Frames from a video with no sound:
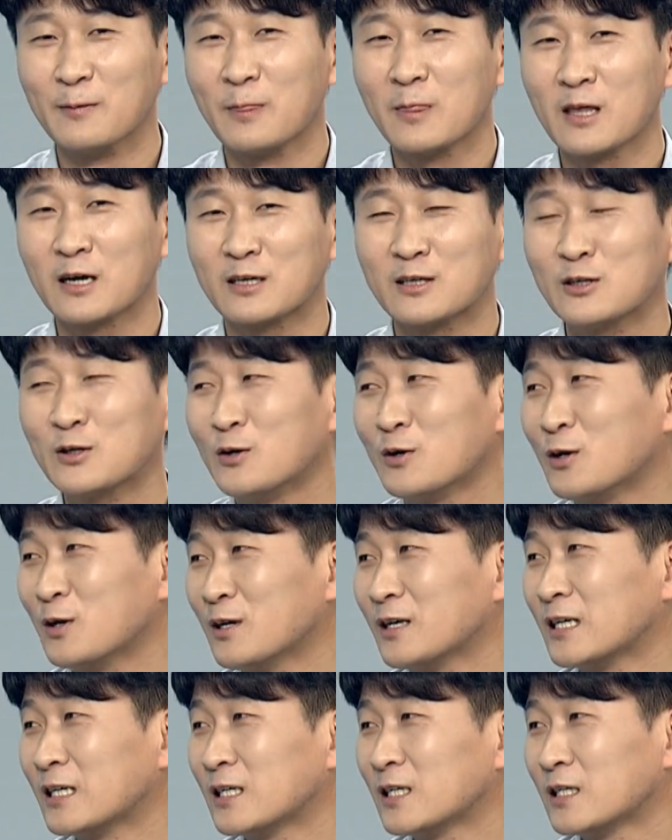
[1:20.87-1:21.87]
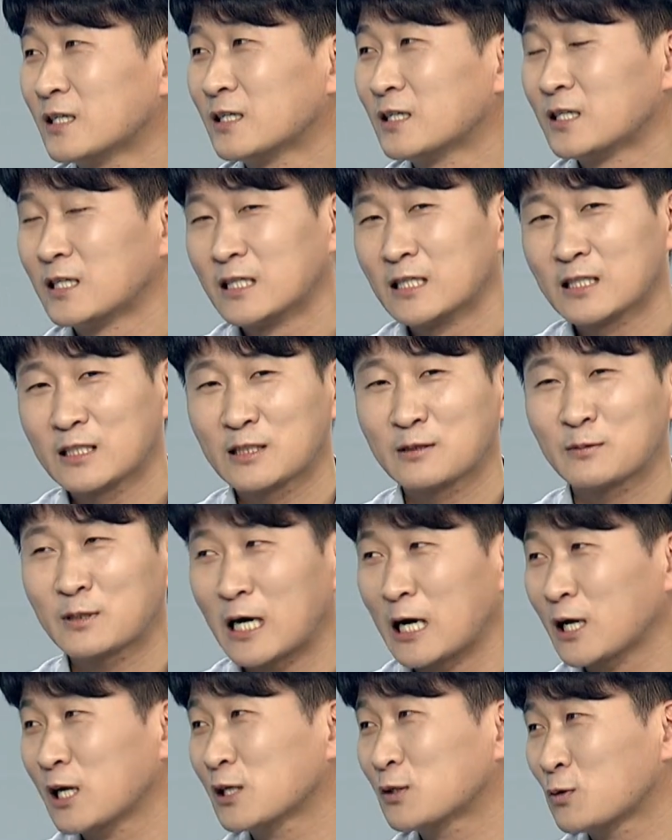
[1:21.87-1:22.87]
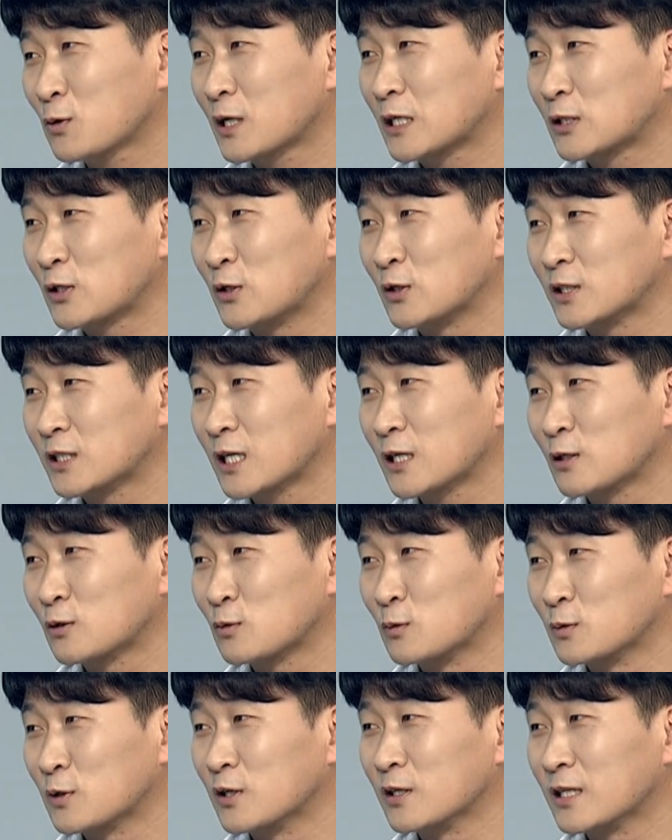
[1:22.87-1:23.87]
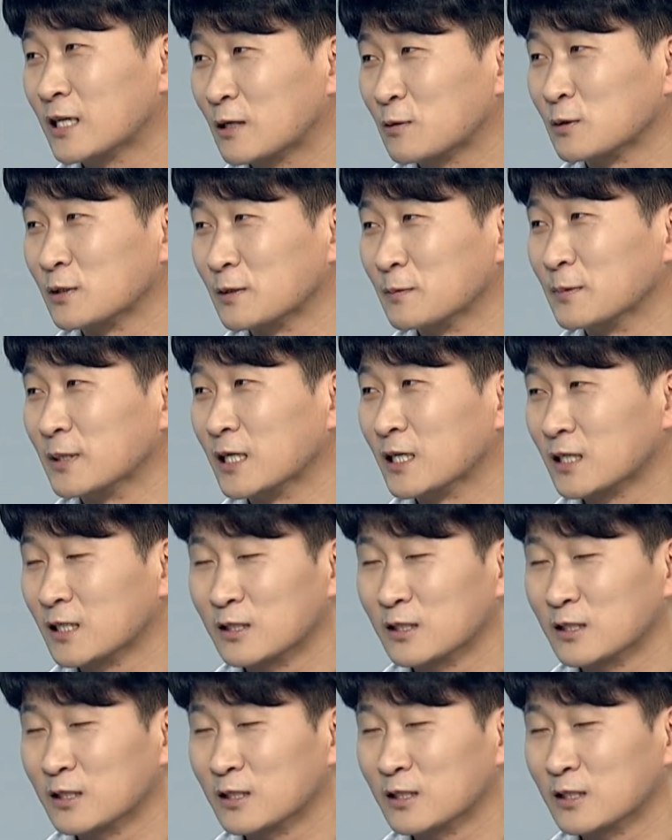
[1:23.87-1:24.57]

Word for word: 아, 네, 어떤 책 쓰세요? 지금 자기소개서 책을 좀 정리하고 있습니다.